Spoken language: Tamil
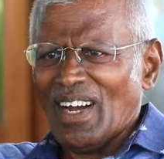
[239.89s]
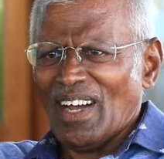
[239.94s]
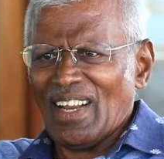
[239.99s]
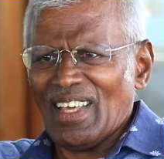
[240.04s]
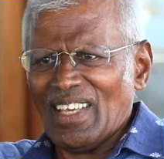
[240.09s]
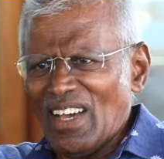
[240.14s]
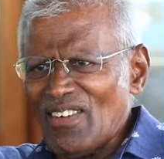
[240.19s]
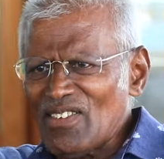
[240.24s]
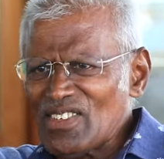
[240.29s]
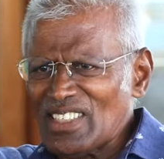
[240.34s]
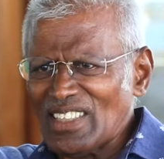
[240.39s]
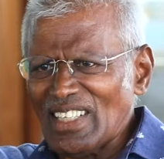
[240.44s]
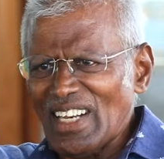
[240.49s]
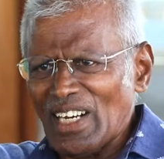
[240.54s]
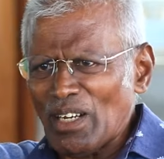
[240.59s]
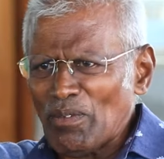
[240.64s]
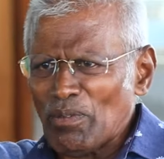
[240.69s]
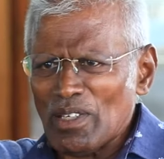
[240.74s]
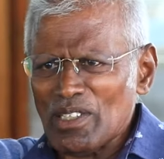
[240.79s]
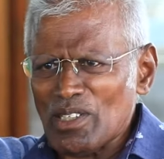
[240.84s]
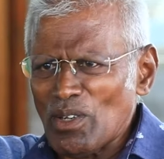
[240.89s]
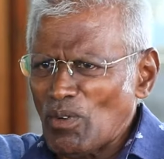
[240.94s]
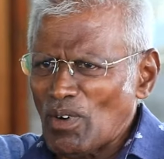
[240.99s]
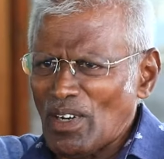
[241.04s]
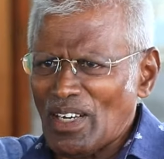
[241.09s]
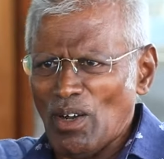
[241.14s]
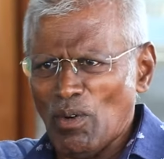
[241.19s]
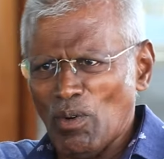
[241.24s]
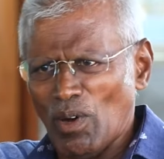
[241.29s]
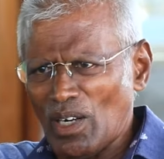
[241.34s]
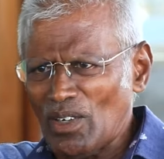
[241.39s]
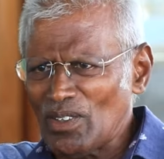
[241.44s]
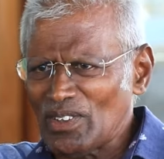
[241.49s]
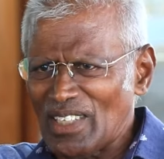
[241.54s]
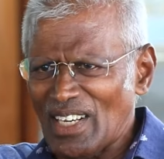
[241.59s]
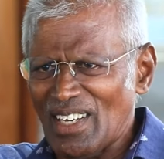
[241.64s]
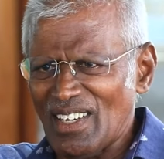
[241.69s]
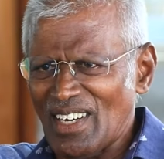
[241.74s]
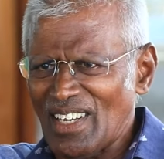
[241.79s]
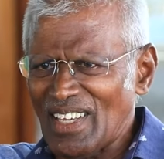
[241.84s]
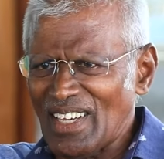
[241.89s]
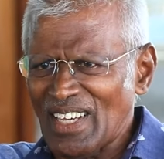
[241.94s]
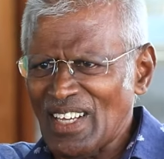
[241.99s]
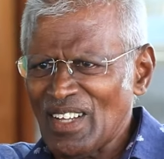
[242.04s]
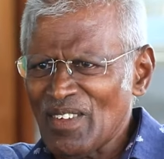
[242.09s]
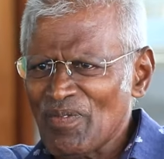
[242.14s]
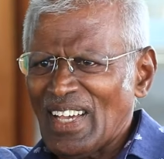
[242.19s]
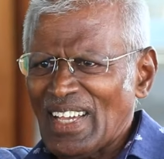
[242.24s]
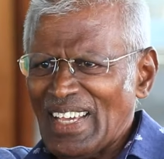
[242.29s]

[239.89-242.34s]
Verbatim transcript: ஆனால் என் விஷயத்தில் என்ன பண்ணுச்சுன்னு உங்களுக்குலாம் ஓரளவு தெரியும் இல்லையா